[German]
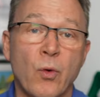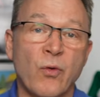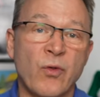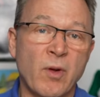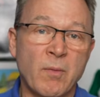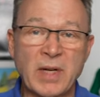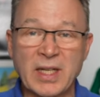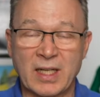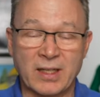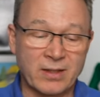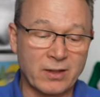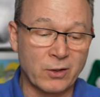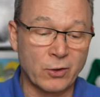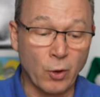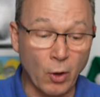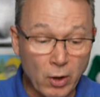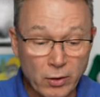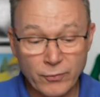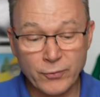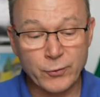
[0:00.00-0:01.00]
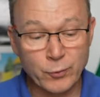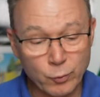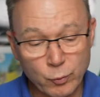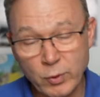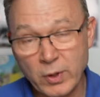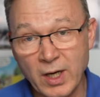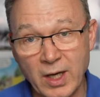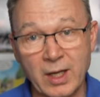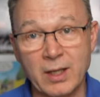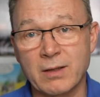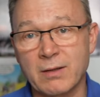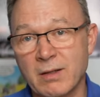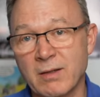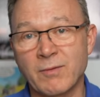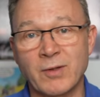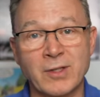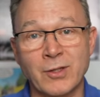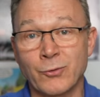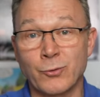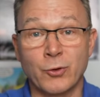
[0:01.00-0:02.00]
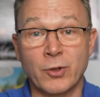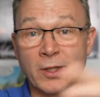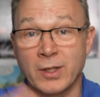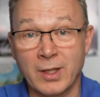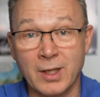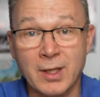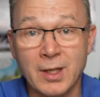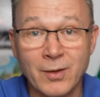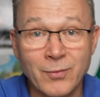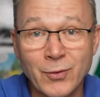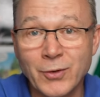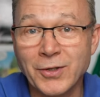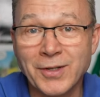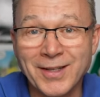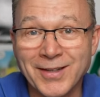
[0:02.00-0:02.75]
Und wenn man jetzt ein Golfgrün hat, was natürlich jeder von